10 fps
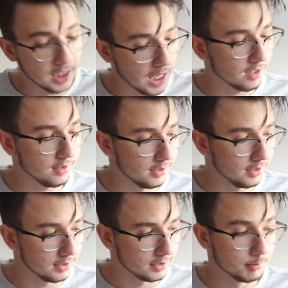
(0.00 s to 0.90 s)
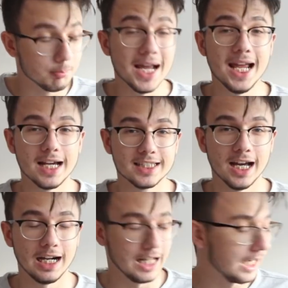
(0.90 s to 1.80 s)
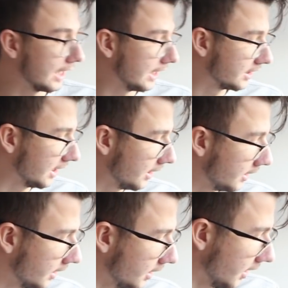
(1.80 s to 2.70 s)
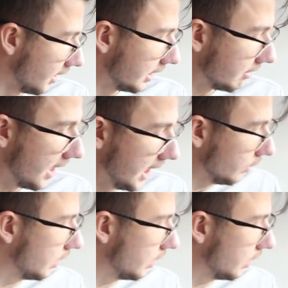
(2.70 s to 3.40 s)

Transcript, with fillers: Karlı. Bayağı karlı arkadaşlar. Şimdi en